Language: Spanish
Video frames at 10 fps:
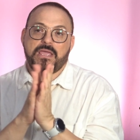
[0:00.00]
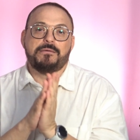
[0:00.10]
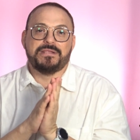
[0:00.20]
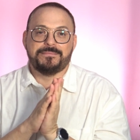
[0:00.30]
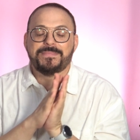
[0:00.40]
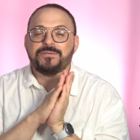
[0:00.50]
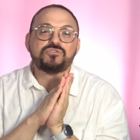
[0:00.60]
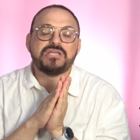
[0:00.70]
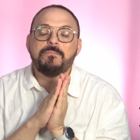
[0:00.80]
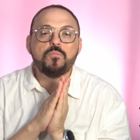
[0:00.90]
a ver, me
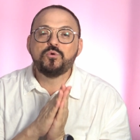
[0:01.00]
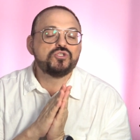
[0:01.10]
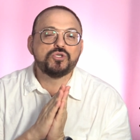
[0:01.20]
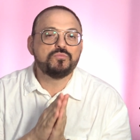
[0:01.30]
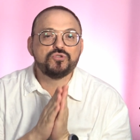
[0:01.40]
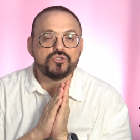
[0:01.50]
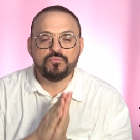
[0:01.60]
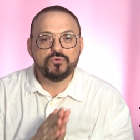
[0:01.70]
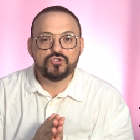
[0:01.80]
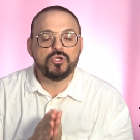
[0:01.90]
gusta mucho,
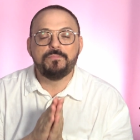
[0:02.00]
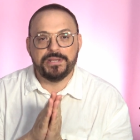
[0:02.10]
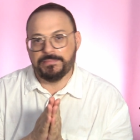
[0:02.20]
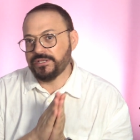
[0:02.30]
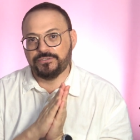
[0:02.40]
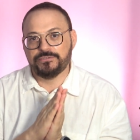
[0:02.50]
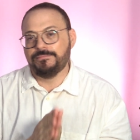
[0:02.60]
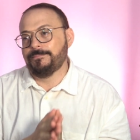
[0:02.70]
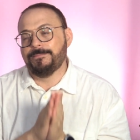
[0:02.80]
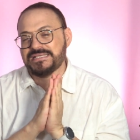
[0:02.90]
mucho, mucho el primero,
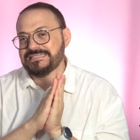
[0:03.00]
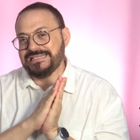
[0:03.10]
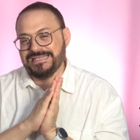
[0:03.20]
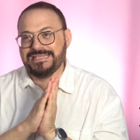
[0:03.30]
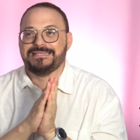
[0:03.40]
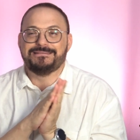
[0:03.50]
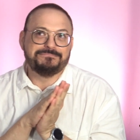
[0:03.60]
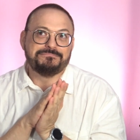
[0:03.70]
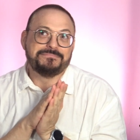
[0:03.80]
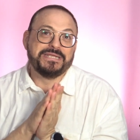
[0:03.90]
más que
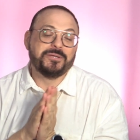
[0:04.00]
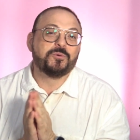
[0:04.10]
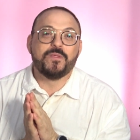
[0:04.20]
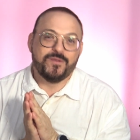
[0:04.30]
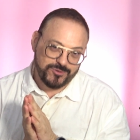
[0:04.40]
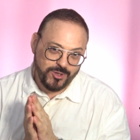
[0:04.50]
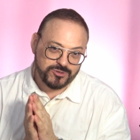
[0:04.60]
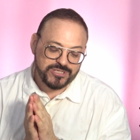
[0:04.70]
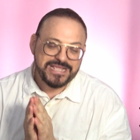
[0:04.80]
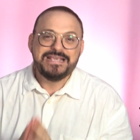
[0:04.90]
ninguno de los
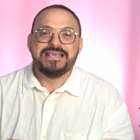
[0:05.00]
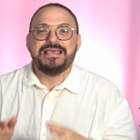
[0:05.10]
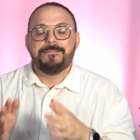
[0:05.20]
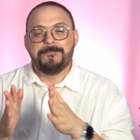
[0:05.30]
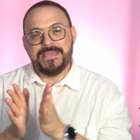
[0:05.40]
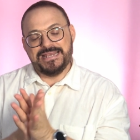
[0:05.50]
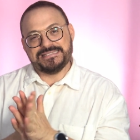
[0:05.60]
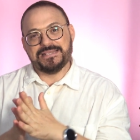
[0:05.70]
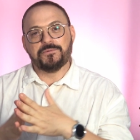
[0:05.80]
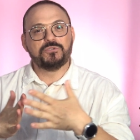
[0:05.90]
dos.
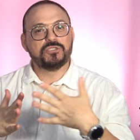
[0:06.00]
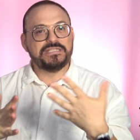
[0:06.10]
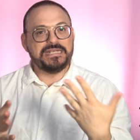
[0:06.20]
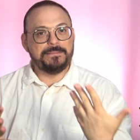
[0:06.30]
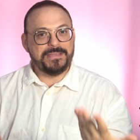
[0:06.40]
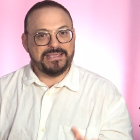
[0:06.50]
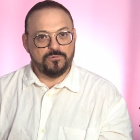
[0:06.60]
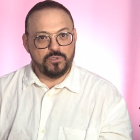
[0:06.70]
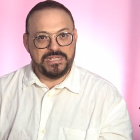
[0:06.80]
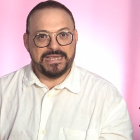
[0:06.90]
El segundo tiene
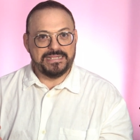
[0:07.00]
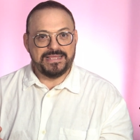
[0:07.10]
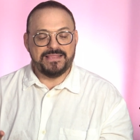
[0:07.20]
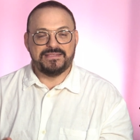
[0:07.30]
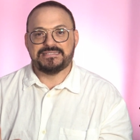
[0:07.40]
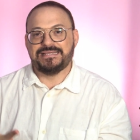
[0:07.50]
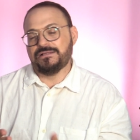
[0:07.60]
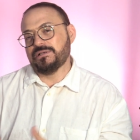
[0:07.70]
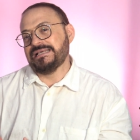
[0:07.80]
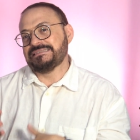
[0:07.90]
peculiaridades a
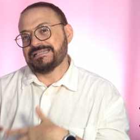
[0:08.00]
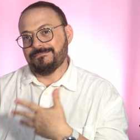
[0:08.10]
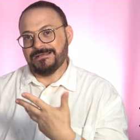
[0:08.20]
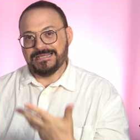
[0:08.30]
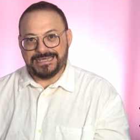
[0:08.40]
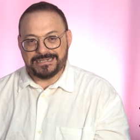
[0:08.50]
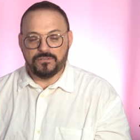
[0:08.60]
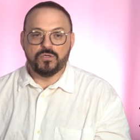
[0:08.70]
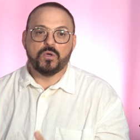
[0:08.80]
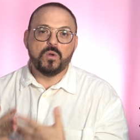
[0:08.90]
la hora de
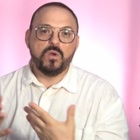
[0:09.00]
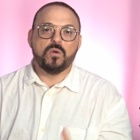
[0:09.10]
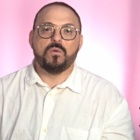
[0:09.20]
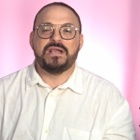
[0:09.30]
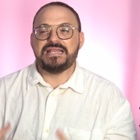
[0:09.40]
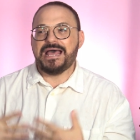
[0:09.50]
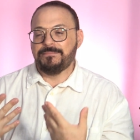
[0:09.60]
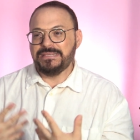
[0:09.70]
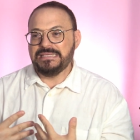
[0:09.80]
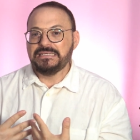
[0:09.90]
trabajarlo, con lo cual
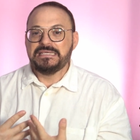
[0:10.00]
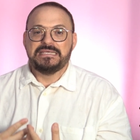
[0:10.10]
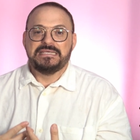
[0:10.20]
a mí